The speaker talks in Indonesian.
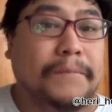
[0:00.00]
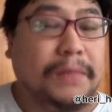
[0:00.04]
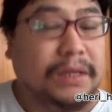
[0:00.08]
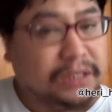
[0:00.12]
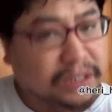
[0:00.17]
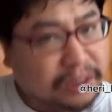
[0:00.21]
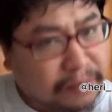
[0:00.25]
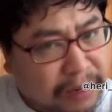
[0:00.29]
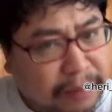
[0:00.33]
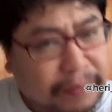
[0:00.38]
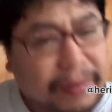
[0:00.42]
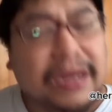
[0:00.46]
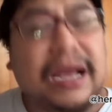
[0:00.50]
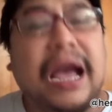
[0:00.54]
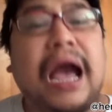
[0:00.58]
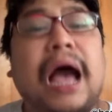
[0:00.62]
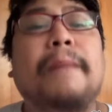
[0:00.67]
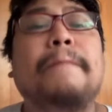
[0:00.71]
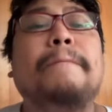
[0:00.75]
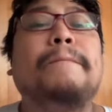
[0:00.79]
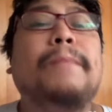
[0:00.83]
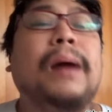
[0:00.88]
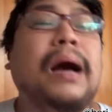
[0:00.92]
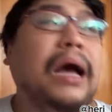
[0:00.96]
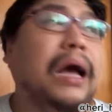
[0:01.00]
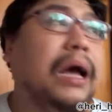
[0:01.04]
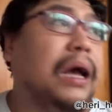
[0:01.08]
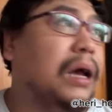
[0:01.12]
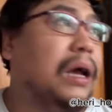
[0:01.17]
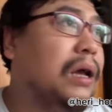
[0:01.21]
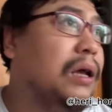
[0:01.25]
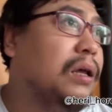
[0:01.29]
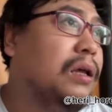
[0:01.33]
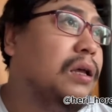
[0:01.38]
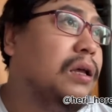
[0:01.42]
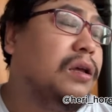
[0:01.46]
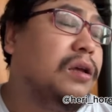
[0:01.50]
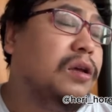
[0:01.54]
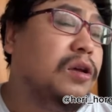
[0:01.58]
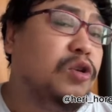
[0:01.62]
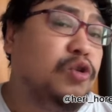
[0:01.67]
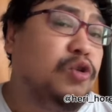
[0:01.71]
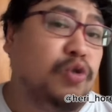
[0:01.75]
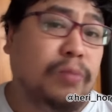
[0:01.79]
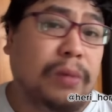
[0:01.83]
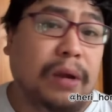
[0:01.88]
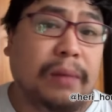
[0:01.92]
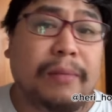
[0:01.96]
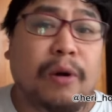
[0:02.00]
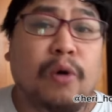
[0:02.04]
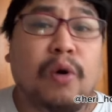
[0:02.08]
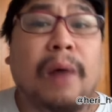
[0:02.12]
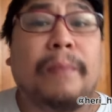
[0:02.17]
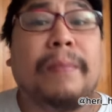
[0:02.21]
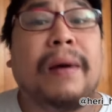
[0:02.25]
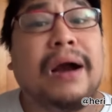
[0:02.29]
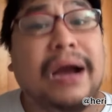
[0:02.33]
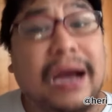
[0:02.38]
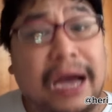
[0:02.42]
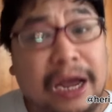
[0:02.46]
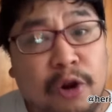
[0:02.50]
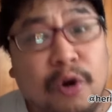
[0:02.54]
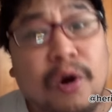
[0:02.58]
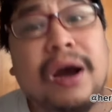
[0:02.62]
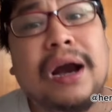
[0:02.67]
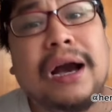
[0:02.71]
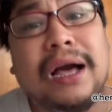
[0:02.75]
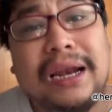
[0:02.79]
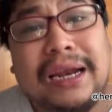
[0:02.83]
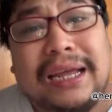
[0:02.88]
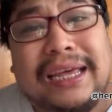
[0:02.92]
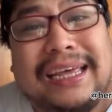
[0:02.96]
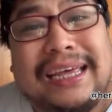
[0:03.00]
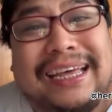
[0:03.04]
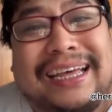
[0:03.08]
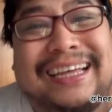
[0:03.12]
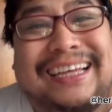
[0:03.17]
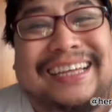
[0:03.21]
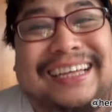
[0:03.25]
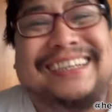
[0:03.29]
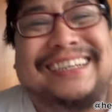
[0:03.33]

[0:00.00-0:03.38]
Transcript: Sebenarnya gampang, cuman mau apa nggak doang kali ya.